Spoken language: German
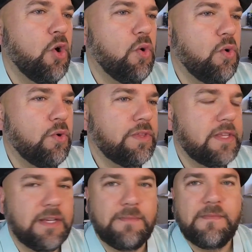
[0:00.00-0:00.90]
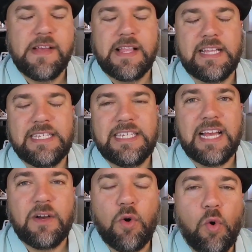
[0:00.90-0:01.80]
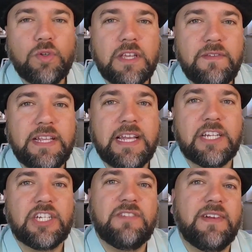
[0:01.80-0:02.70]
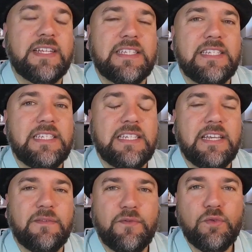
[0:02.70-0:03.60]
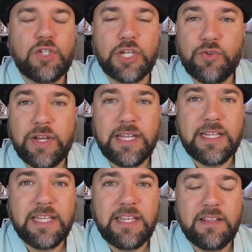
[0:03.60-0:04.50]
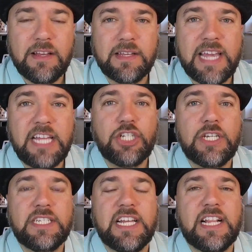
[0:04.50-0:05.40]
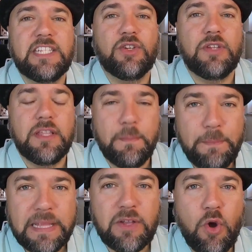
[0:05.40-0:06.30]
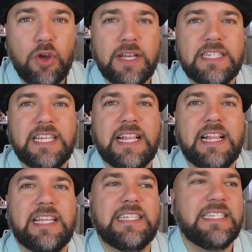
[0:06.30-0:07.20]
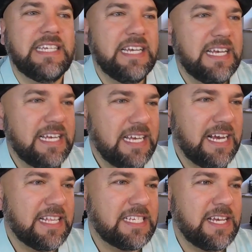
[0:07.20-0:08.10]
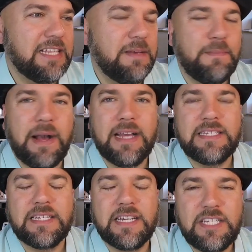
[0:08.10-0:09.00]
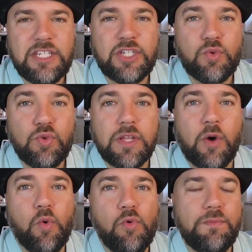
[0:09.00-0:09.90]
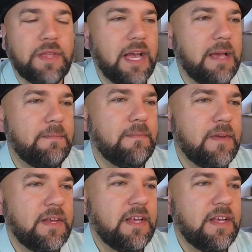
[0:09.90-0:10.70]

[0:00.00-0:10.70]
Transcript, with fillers: Und ähm, das ist ja ein großer, wichtiger Schritt, weil es ist hier Future Trading nicht in äh, Cash gesettelt, sondern Bitcoin gesettelt. Das ja, das kann den Preis richtig gut nach oben treiben.